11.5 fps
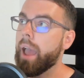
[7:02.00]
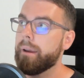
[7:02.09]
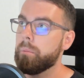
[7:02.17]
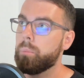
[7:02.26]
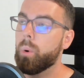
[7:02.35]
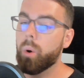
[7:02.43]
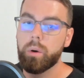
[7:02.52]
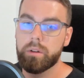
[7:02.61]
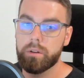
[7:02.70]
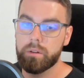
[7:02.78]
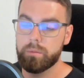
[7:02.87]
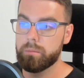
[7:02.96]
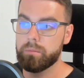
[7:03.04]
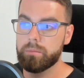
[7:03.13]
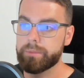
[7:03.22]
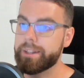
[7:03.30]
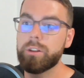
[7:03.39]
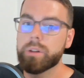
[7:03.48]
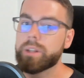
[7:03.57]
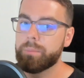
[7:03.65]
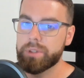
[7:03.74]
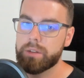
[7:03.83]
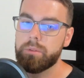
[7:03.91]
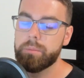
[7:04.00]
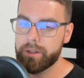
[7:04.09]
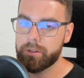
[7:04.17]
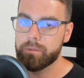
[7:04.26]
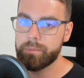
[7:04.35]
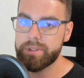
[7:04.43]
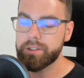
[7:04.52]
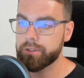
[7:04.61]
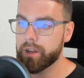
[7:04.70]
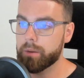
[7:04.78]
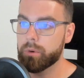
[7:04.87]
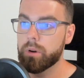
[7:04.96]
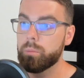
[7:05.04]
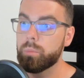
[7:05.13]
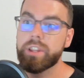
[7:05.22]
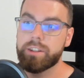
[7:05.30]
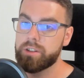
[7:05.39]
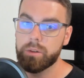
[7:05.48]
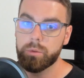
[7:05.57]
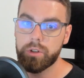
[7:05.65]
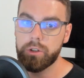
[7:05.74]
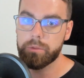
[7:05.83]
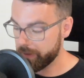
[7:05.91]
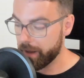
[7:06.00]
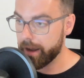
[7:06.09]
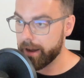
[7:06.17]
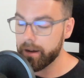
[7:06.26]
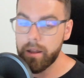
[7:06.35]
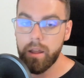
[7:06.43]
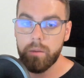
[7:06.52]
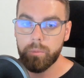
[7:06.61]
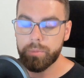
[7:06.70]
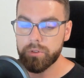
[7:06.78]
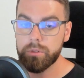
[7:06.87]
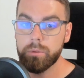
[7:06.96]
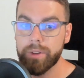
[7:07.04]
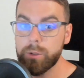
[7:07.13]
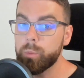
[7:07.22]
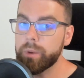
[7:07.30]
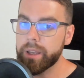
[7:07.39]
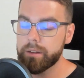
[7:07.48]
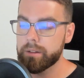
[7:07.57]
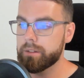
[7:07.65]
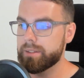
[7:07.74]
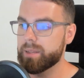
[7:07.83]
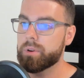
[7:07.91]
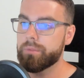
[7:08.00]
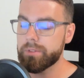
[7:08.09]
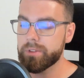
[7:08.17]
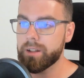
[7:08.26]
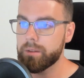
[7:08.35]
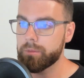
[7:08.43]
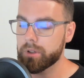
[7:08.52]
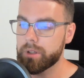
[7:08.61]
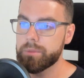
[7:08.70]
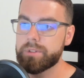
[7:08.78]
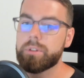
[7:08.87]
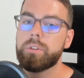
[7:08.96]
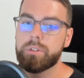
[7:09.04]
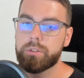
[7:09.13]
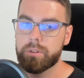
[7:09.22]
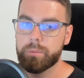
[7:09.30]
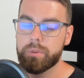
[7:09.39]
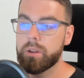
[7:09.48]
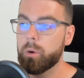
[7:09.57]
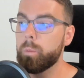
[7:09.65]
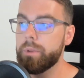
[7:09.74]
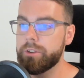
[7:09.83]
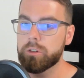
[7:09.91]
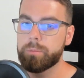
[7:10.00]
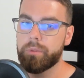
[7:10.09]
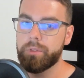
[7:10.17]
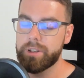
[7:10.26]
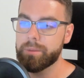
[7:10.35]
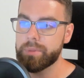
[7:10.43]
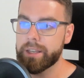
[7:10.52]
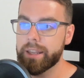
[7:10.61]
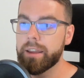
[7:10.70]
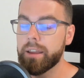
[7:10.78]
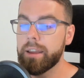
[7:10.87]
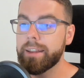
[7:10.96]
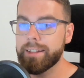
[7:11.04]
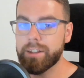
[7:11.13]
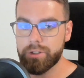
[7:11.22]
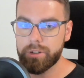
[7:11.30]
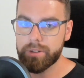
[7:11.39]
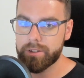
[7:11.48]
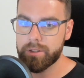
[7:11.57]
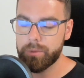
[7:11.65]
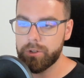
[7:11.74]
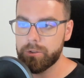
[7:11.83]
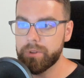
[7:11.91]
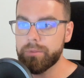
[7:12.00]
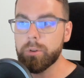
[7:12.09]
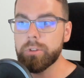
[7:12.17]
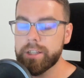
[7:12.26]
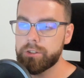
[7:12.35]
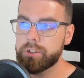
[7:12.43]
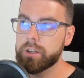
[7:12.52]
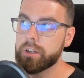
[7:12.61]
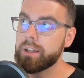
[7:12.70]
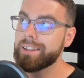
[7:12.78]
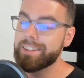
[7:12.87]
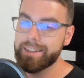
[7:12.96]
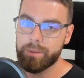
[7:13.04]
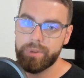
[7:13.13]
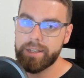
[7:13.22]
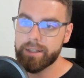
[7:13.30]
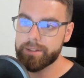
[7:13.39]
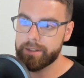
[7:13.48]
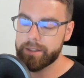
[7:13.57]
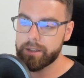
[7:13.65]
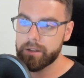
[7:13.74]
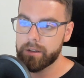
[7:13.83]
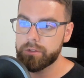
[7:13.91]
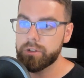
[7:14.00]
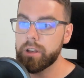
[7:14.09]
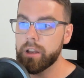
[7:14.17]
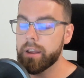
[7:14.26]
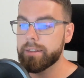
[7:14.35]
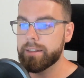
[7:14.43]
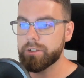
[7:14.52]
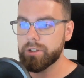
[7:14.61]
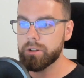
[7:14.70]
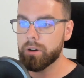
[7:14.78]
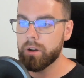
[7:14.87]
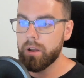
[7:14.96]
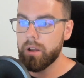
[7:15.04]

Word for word: bo Mm, tylko tak potrafimy ten kod pisać, albo bo tak się nauczyliśmy. A po prostu według mnie za profesjonalnym kodem stoi to, żeby umieć odpowiedzieć na pytanie, dlaczego tak zrobiliśmy w kontekście tej aplikacji, tak? Czyli dlaczego